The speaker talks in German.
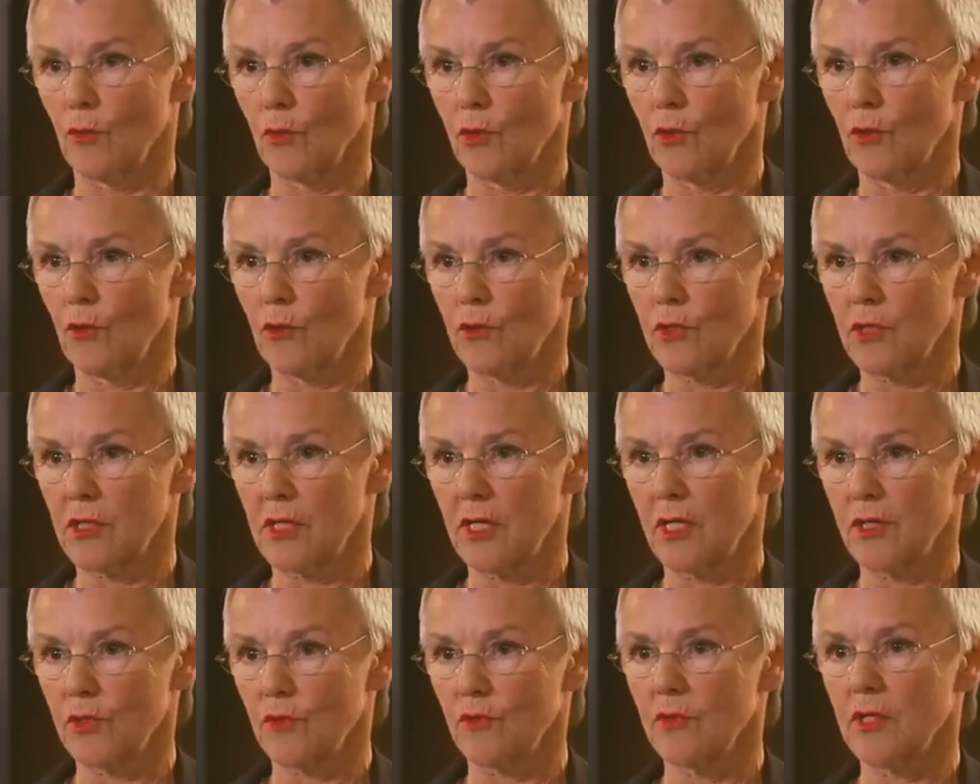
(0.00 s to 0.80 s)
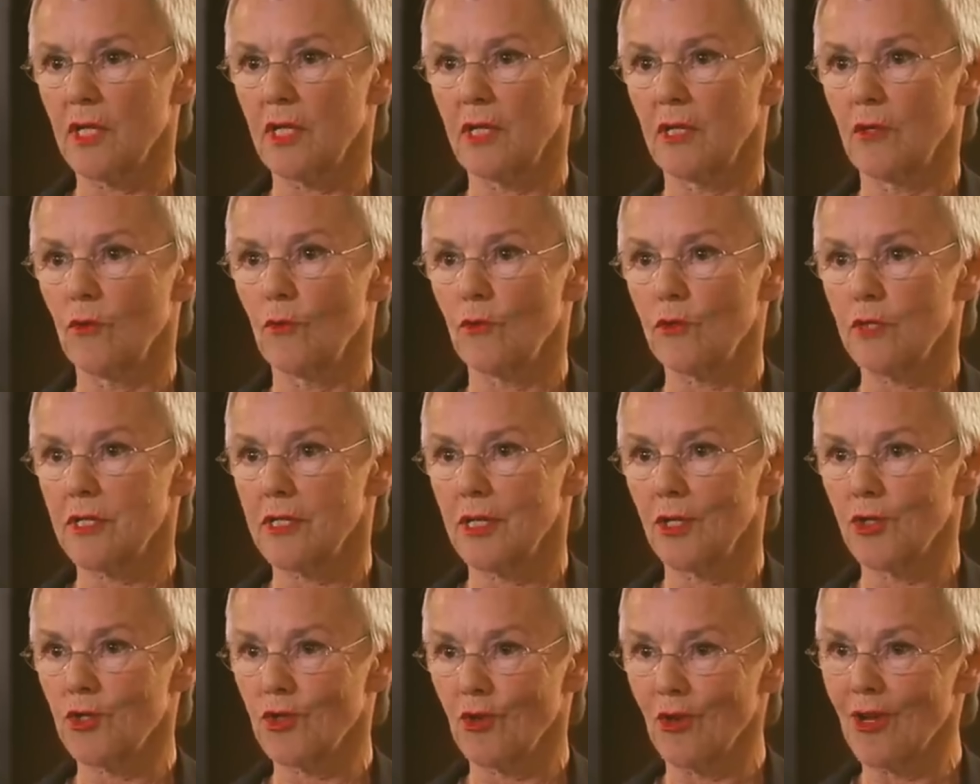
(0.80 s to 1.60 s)
ohne Russland und gegen
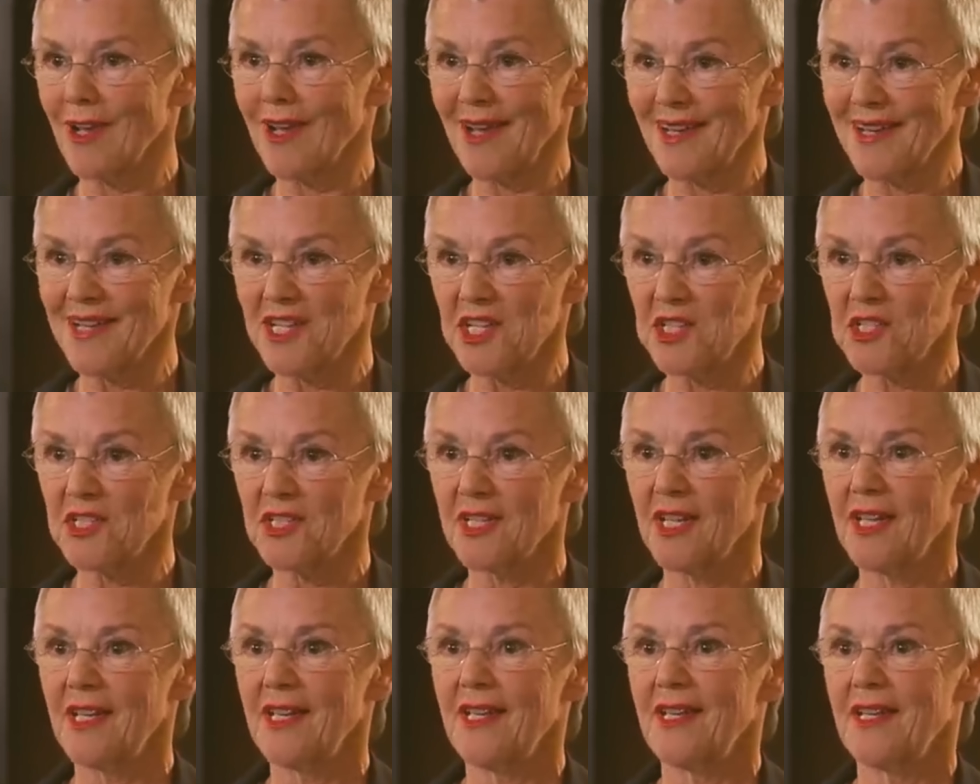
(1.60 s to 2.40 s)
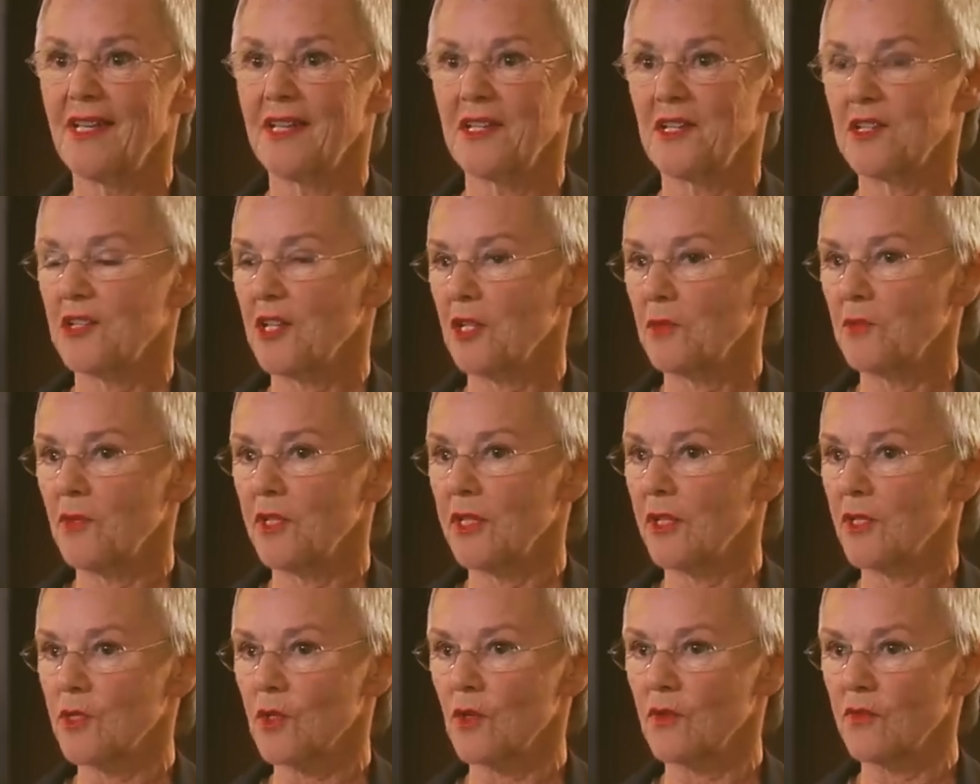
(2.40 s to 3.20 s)
Russland schon gar nicht. Das hat man
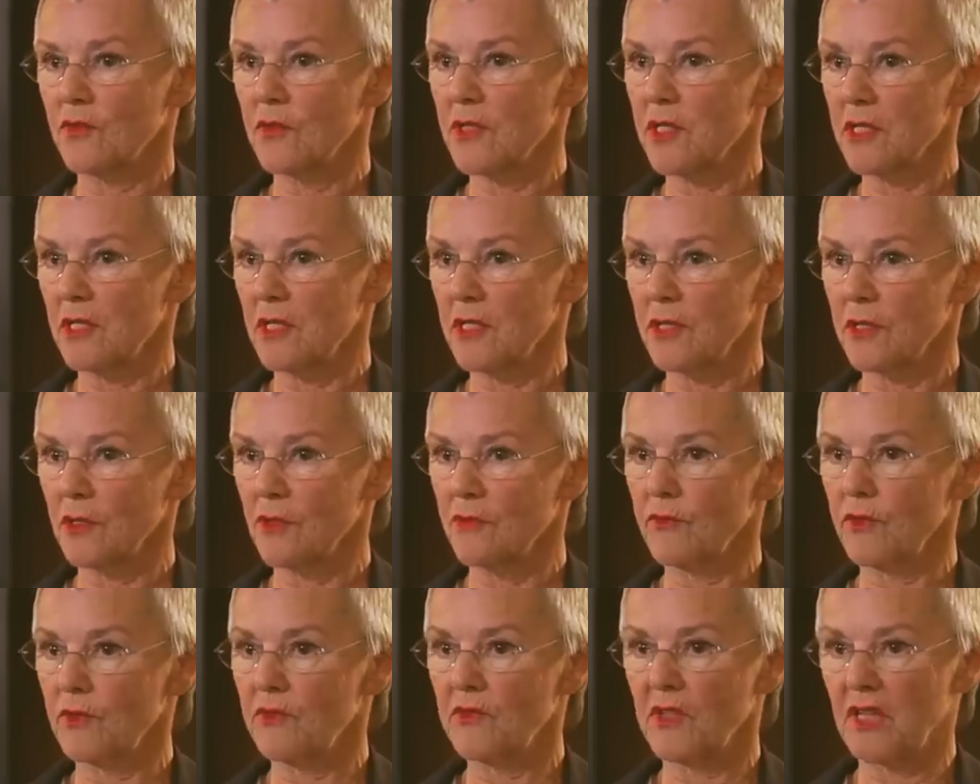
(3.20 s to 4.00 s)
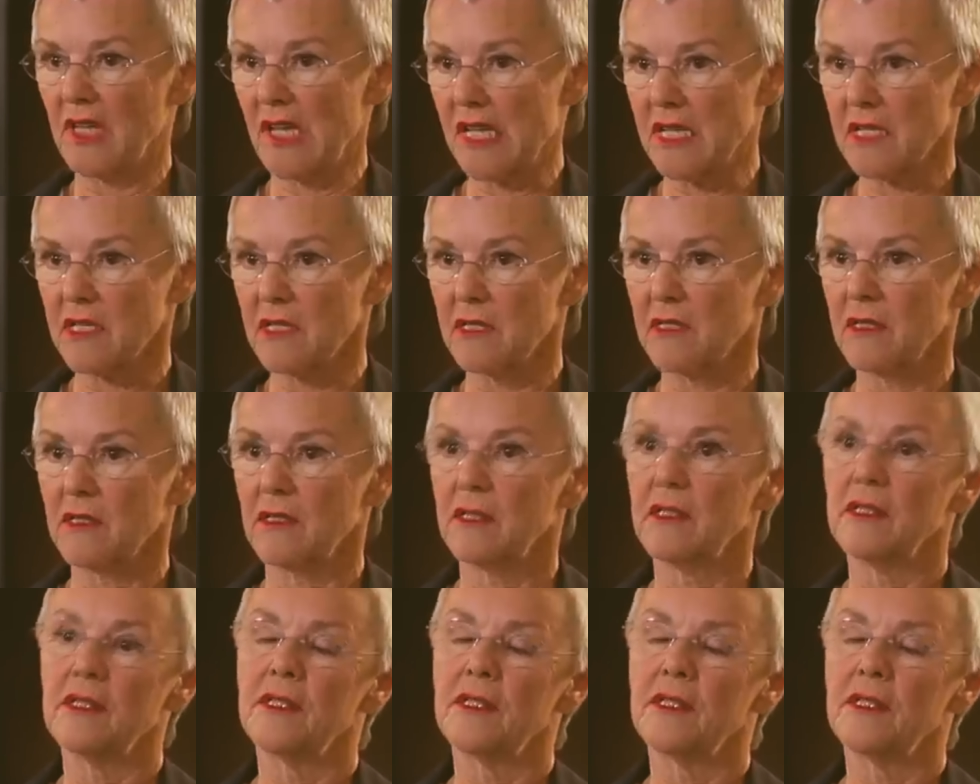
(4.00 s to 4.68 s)
jetzt offensichtlich irgendwie vergessen.